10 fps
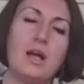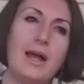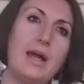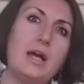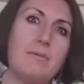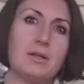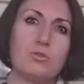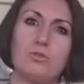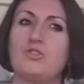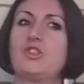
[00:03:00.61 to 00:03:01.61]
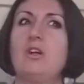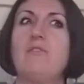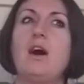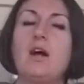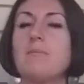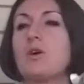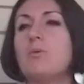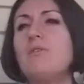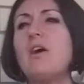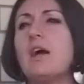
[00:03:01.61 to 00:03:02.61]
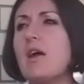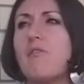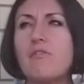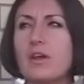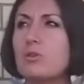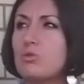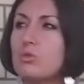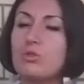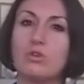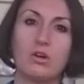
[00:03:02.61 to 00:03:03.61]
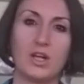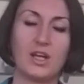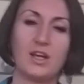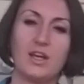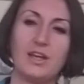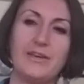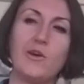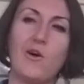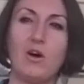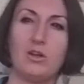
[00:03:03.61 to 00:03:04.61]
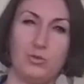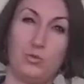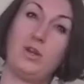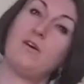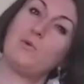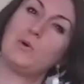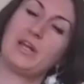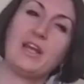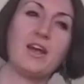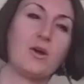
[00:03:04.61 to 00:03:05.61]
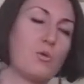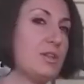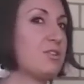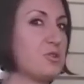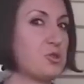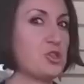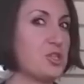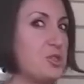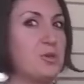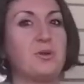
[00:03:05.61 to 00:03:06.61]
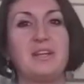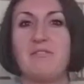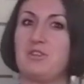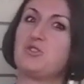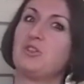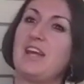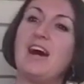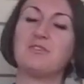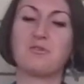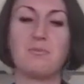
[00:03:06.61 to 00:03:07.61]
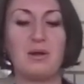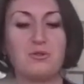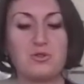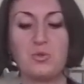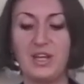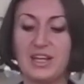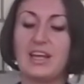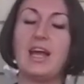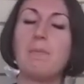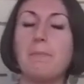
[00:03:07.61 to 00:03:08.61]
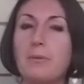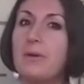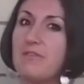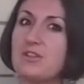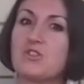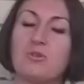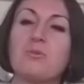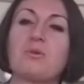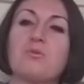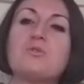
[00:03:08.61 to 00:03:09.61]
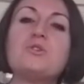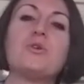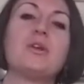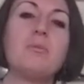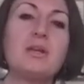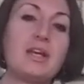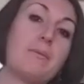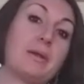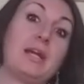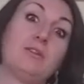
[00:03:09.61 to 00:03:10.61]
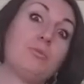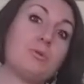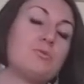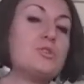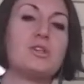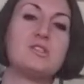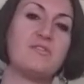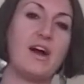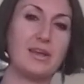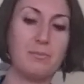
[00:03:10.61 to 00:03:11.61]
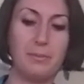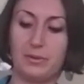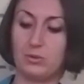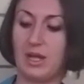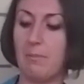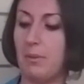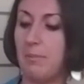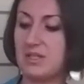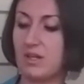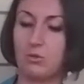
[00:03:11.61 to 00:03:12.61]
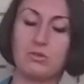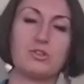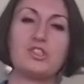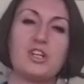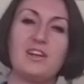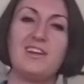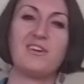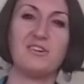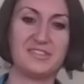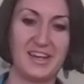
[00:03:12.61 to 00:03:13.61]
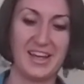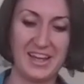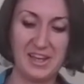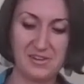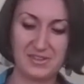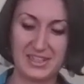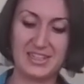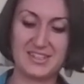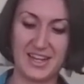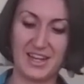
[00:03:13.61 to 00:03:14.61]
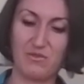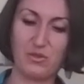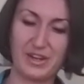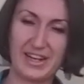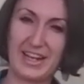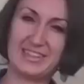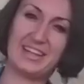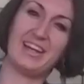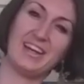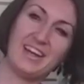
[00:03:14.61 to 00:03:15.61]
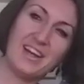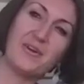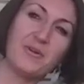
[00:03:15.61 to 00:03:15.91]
eh ma tu non ce la fai, ma come fai a far tutto? io ho due lavori, quattro associazioni, faccio teatro, ballo swing, eppure faccio autoproduzione. Perché? Perché l'autoproduzione si fa in poco tempo, basta conoscerle le cose. Quindi se vorrete